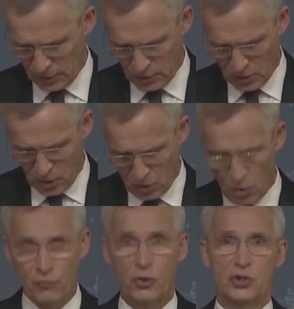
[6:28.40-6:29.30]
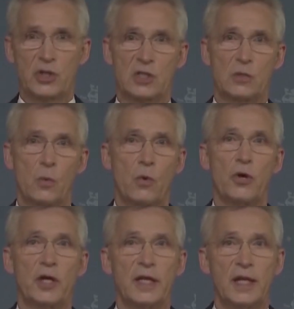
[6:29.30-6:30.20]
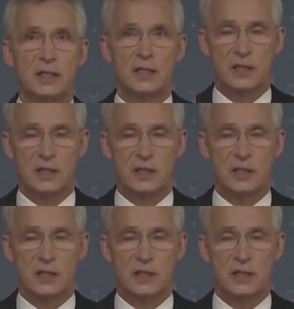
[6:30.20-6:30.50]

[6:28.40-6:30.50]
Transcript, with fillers: và phá hoại đang hiện hữu dày đặc.